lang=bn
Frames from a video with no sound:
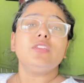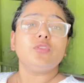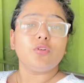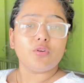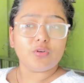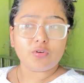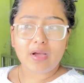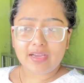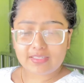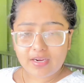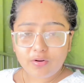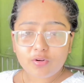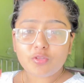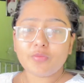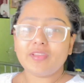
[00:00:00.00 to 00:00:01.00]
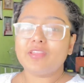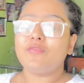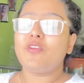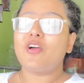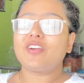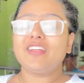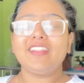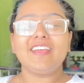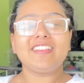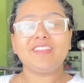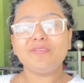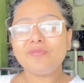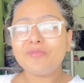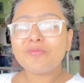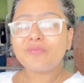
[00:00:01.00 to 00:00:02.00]
তো আশা করি তোমাদের ব্লগটা দেখতে
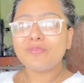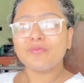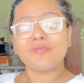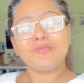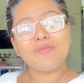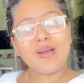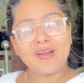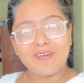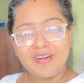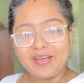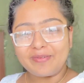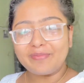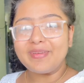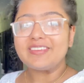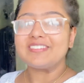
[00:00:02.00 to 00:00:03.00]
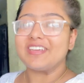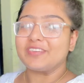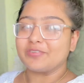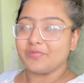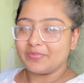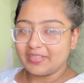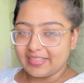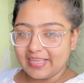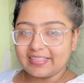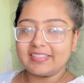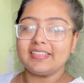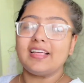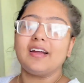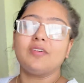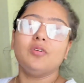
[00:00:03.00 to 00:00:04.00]
খুব খুব খুব ভালো লাগবে শেষ অবধি দেখতে
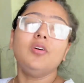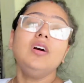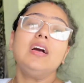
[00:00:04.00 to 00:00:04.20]
থাকো